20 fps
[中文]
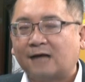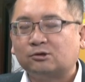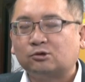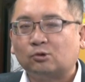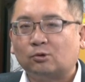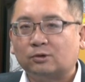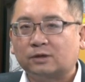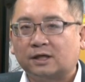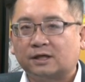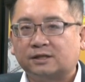家
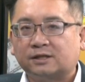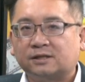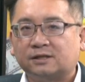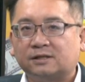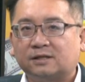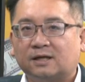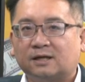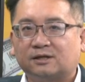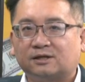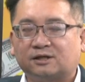做的
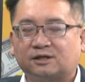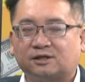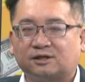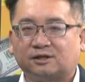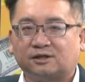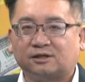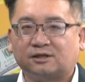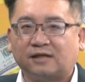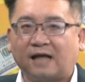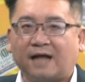是呢
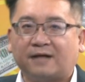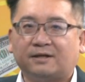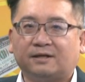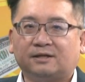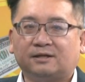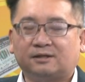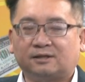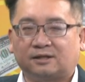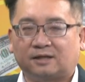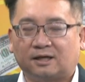实弹
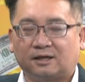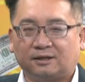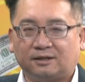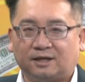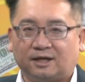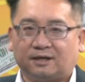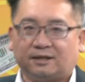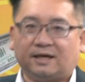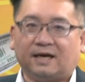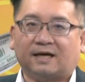的
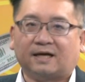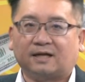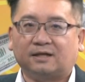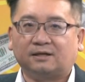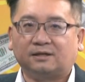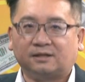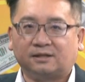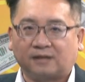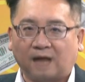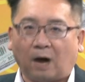演练
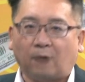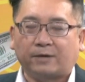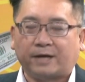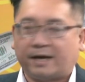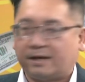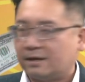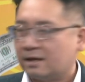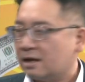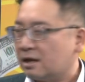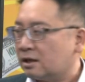跟操
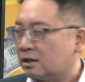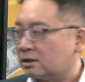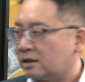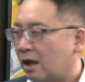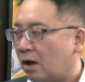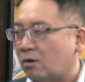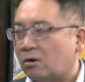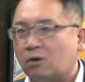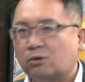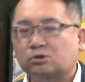演，
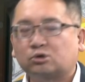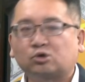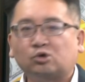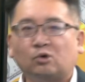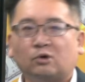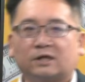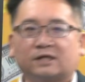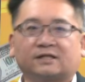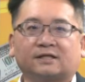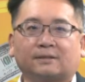老共
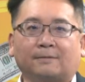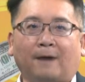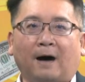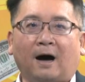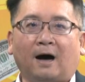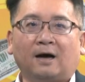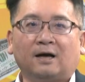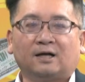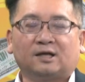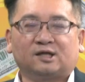做的是什
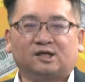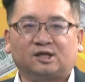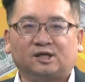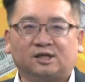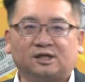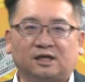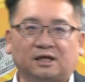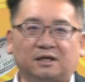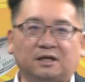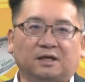么？
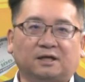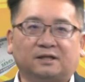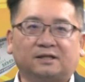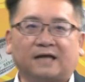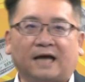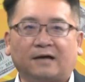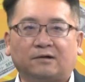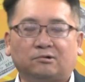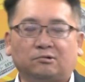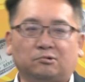心理
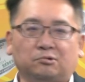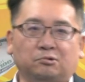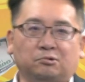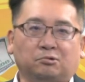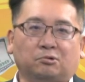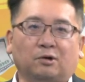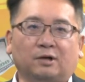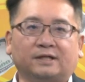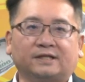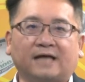战、
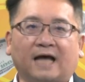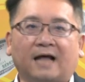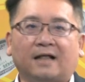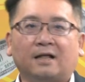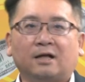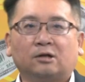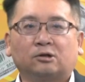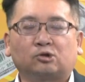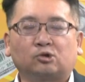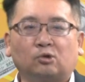舆论战，
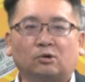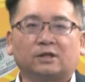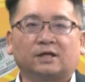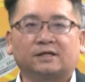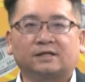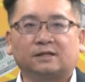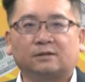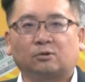做的